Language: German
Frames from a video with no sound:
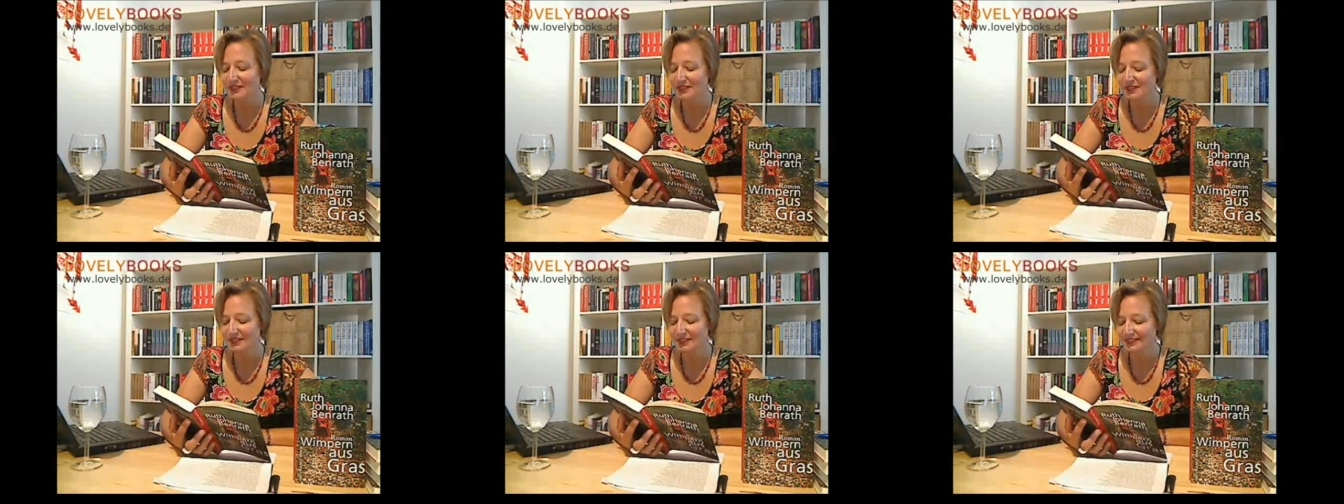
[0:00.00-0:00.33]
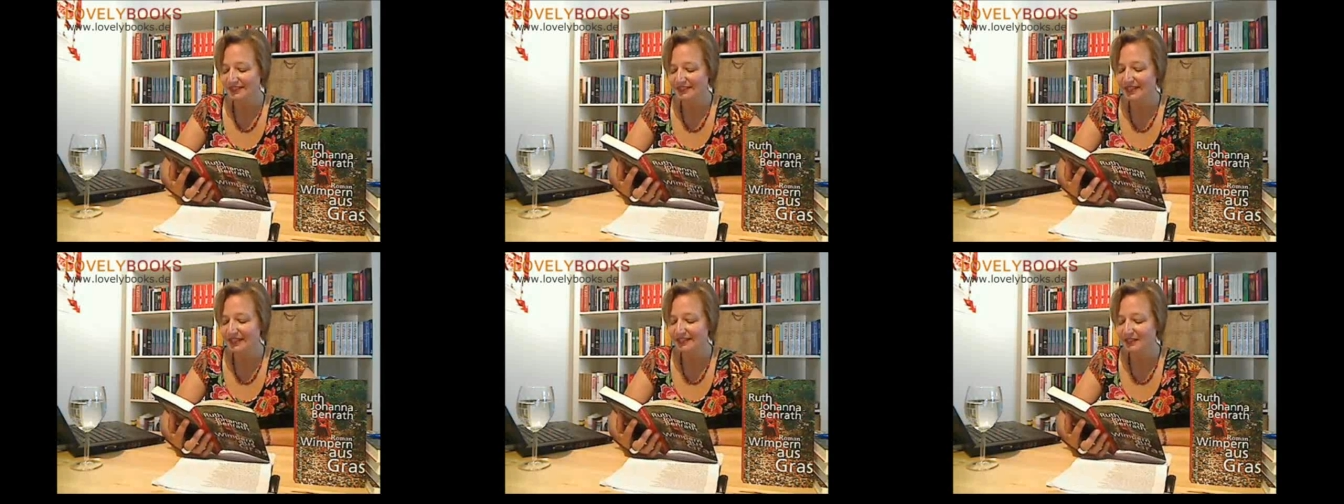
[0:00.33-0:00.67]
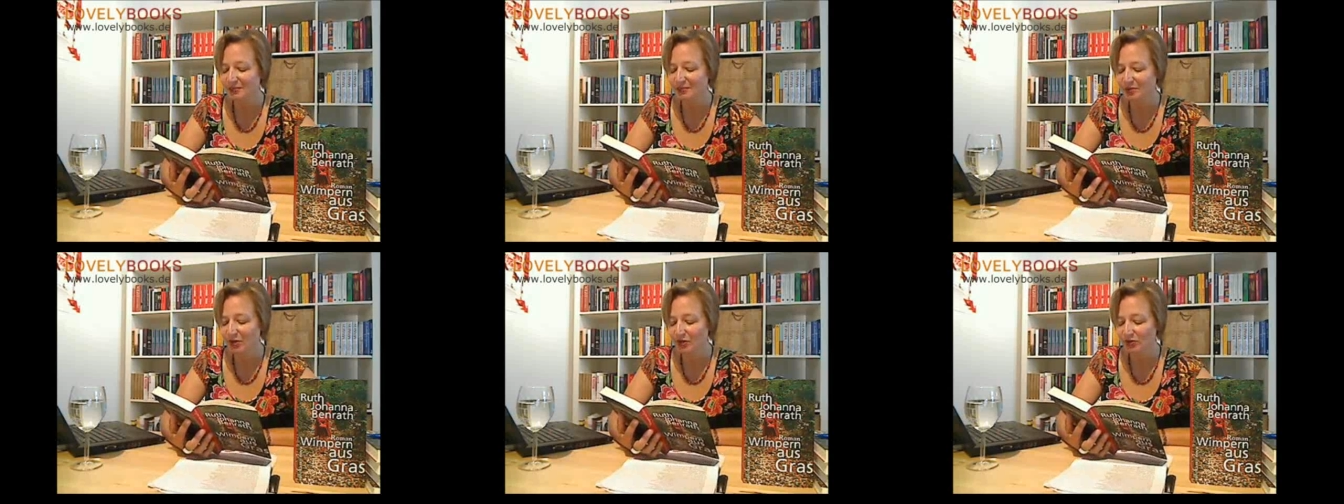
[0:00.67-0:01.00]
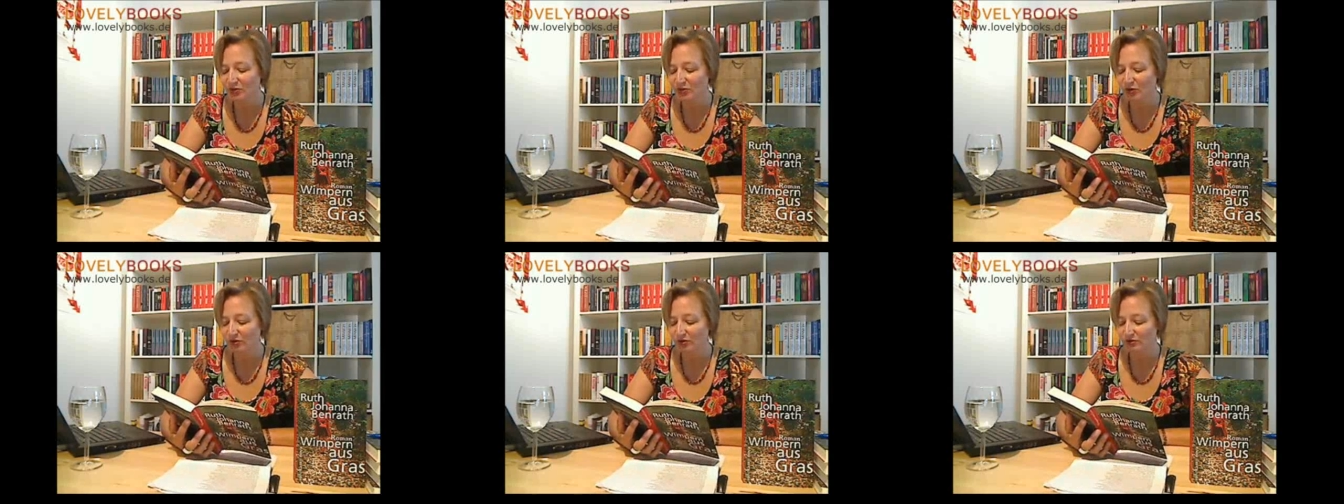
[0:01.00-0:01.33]
Die
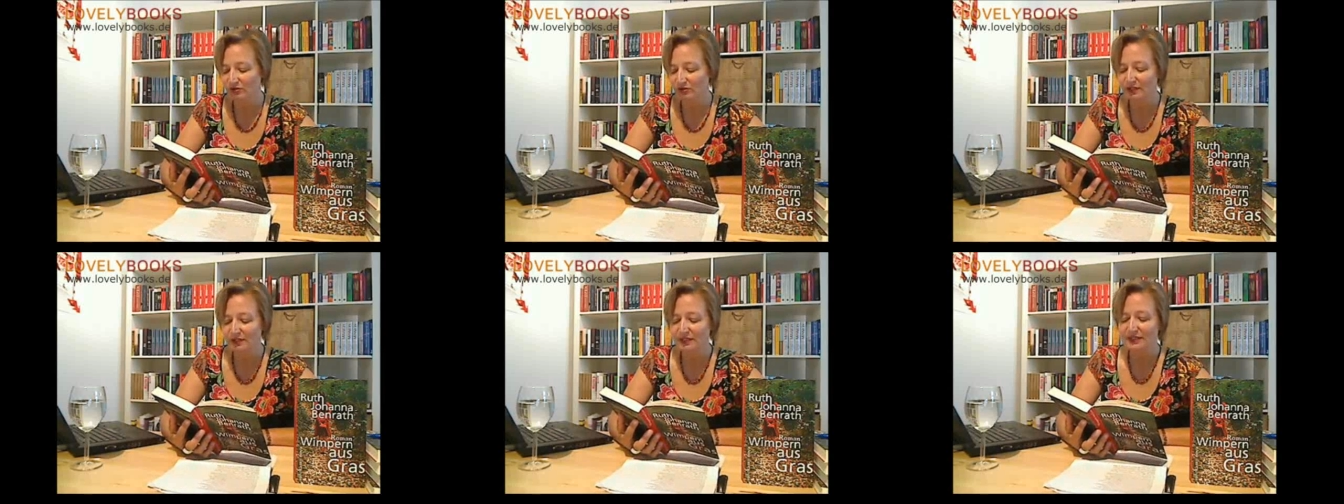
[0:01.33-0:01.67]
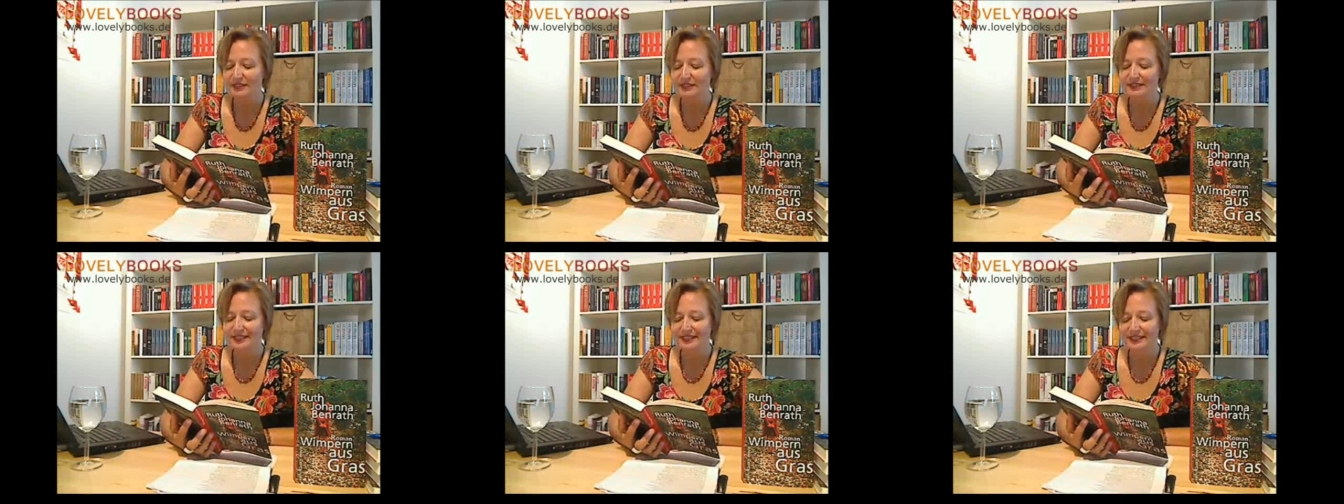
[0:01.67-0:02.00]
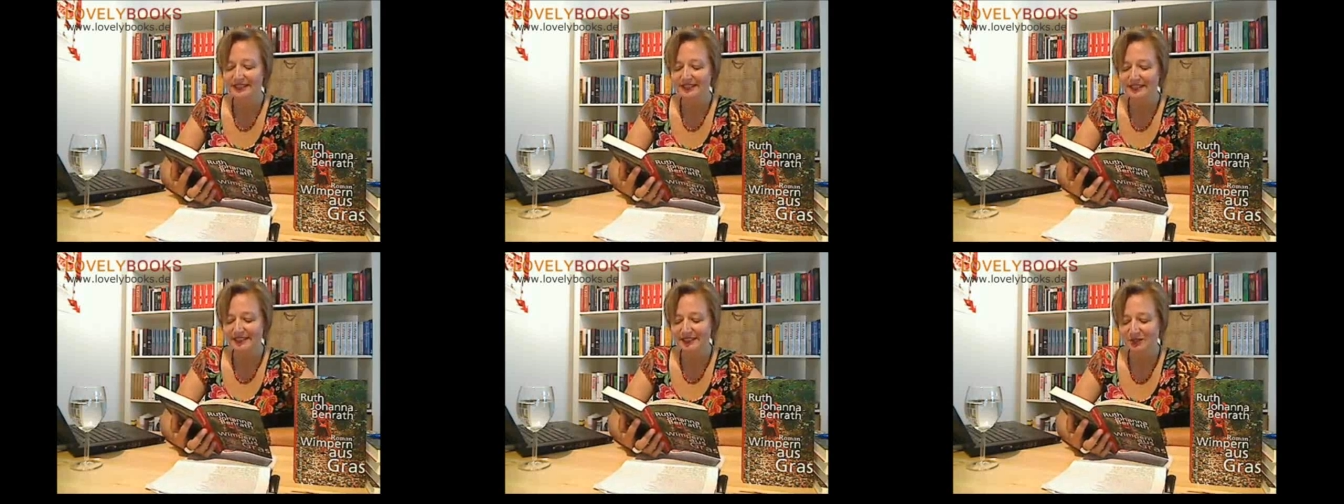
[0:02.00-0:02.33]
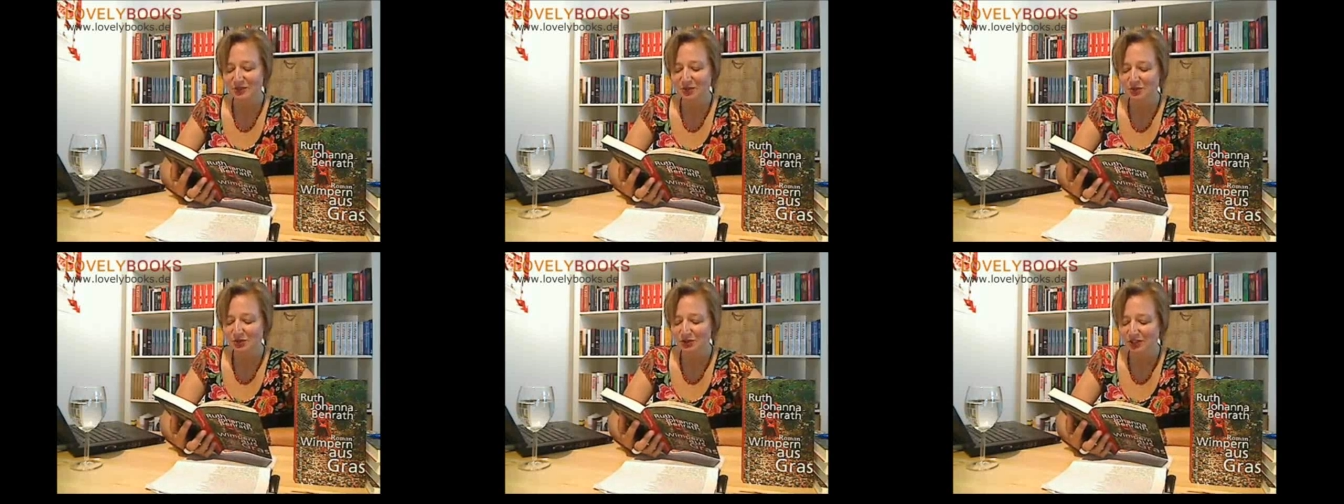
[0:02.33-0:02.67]
kastanienbraunen Locken trägt sie
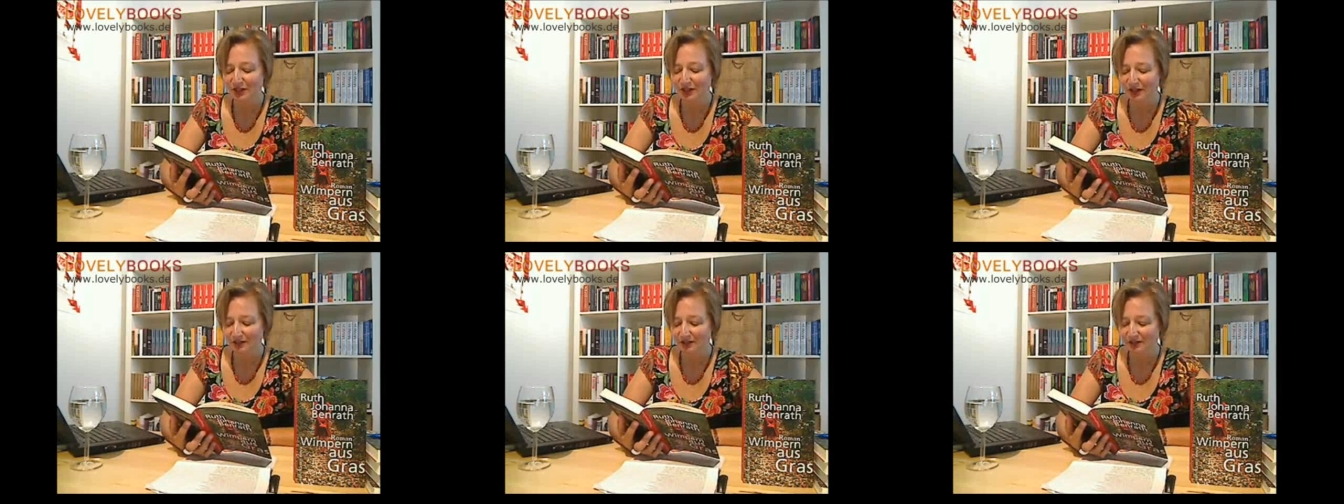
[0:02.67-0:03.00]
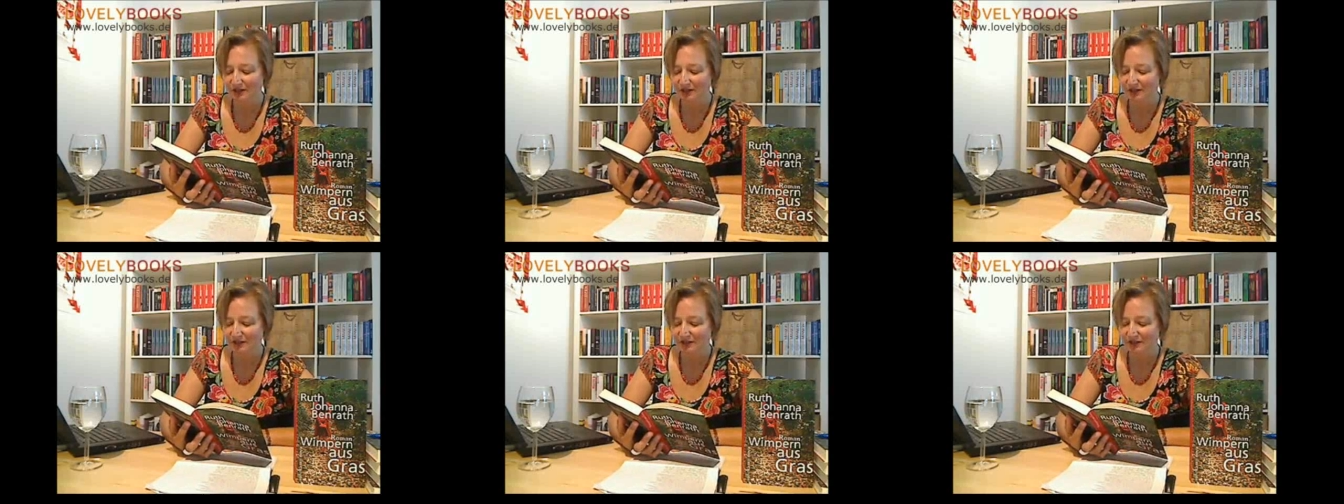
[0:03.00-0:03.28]
jetzt schulterlang,